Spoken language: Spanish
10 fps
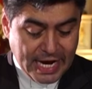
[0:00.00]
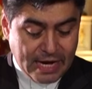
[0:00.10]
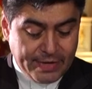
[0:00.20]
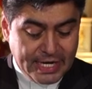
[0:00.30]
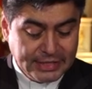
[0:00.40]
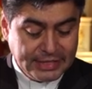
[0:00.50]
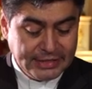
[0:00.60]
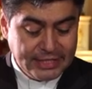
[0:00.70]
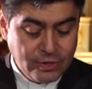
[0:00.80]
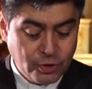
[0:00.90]
Amarás
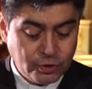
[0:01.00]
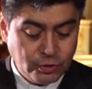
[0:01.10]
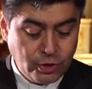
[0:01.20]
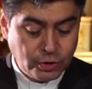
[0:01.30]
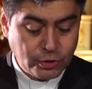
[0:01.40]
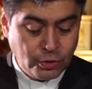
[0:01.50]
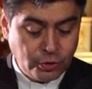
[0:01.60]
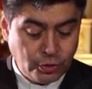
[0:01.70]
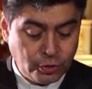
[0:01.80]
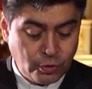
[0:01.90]
al Señor tu Dios
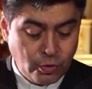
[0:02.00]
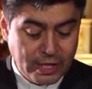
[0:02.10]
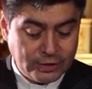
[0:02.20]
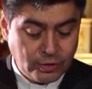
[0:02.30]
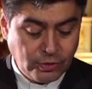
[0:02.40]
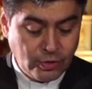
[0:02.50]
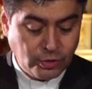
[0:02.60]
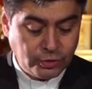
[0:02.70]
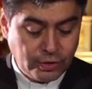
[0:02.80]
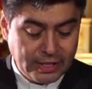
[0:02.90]
con todo tu corazón,
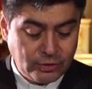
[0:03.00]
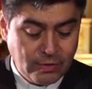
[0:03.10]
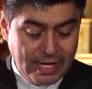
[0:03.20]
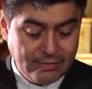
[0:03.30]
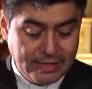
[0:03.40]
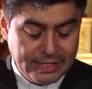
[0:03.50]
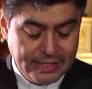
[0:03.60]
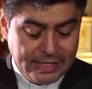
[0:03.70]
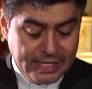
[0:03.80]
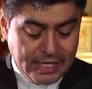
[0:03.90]
con toda tu alma
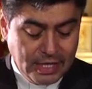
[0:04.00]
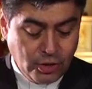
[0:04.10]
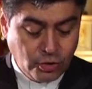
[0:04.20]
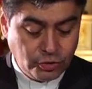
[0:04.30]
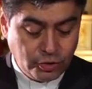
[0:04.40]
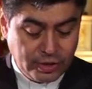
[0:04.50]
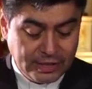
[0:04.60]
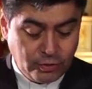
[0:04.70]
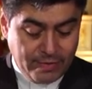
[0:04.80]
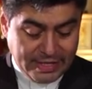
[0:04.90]
y con
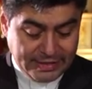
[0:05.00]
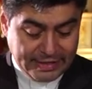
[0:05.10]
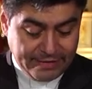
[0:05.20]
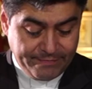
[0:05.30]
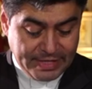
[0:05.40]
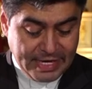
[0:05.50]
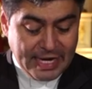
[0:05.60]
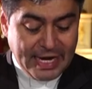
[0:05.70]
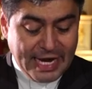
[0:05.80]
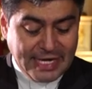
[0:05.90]
toda tu mente.
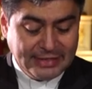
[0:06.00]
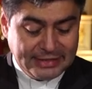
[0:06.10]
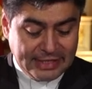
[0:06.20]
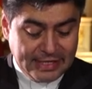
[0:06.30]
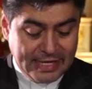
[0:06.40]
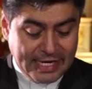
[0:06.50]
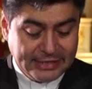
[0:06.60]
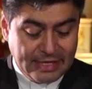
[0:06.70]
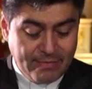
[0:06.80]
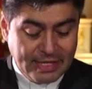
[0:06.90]
Este
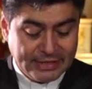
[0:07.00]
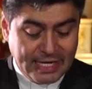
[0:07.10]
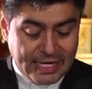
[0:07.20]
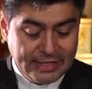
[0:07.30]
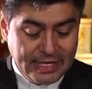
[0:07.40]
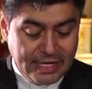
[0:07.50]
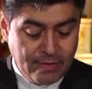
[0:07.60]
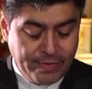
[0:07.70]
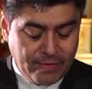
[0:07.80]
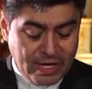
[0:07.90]
es el más grande y
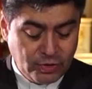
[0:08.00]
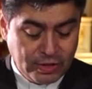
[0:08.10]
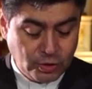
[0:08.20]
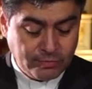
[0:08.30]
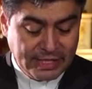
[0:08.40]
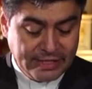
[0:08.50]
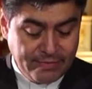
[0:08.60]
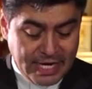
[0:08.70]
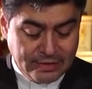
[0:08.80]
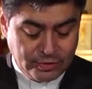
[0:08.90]
el primero de los
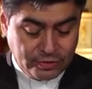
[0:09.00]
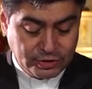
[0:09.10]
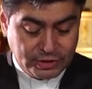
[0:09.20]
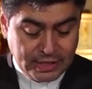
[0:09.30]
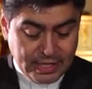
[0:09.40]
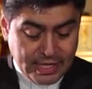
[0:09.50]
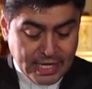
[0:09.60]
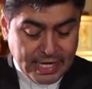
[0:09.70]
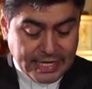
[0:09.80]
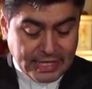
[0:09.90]
mandamientos.
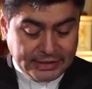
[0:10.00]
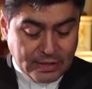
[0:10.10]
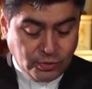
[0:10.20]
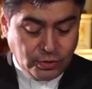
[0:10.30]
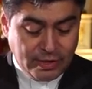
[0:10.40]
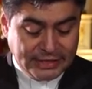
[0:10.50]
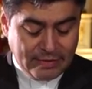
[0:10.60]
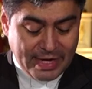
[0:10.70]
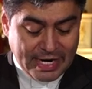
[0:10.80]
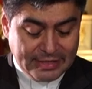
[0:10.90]
Y el segundo es
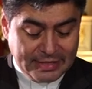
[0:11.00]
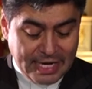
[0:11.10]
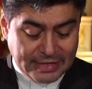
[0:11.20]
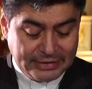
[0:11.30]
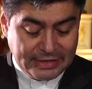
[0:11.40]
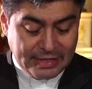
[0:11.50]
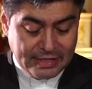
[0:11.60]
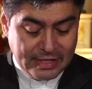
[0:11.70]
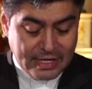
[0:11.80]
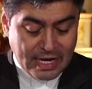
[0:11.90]
semejante a este.
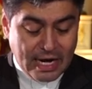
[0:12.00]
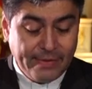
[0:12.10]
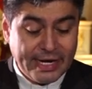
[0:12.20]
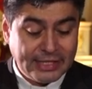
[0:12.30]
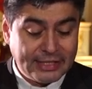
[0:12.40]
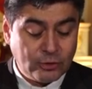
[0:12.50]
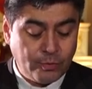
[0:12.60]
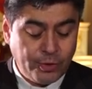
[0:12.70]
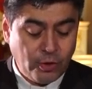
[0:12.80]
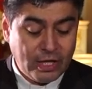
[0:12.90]
Amarás a
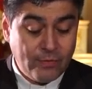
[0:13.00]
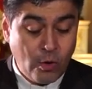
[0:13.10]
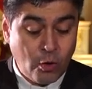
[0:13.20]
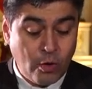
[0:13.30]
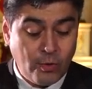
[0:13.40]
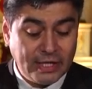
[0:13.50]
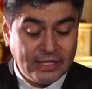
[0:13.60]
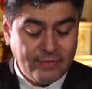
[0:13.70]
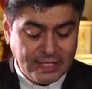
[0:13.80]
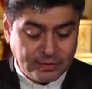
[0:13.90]
tu prójimo como a
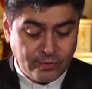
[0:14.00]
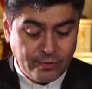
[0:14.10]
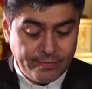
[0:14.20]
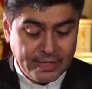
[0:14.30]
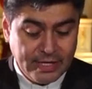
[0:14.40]
ti mismo.